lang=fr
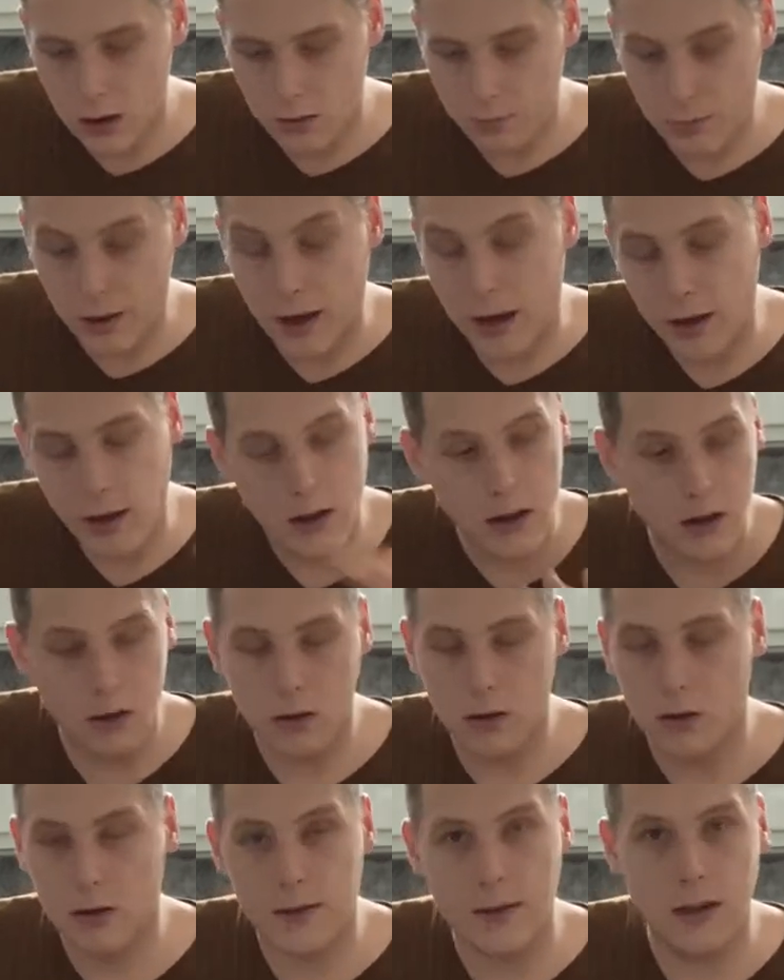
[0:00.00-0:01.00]
Pareil,
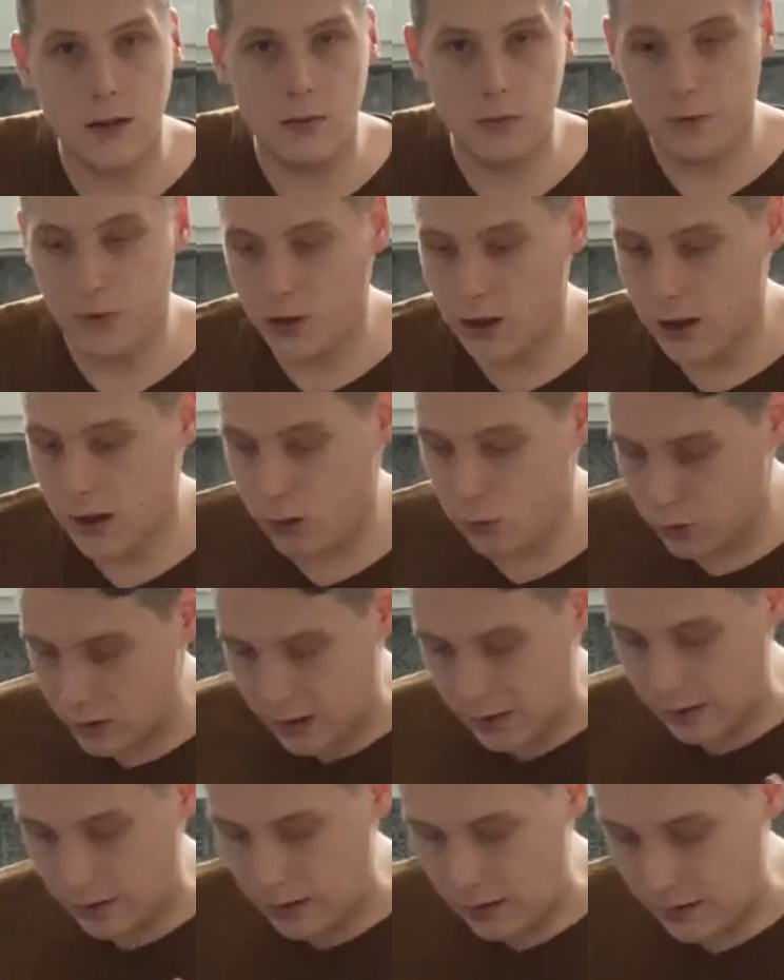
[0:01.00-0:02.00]
ça nous fait une
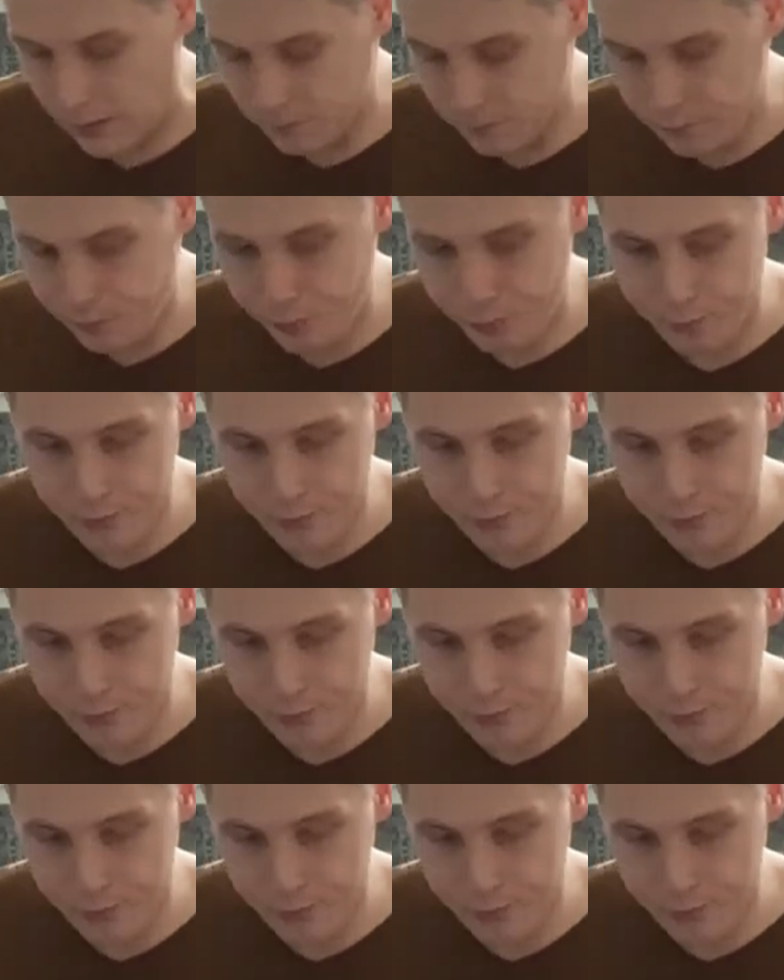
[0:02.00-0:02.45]
année.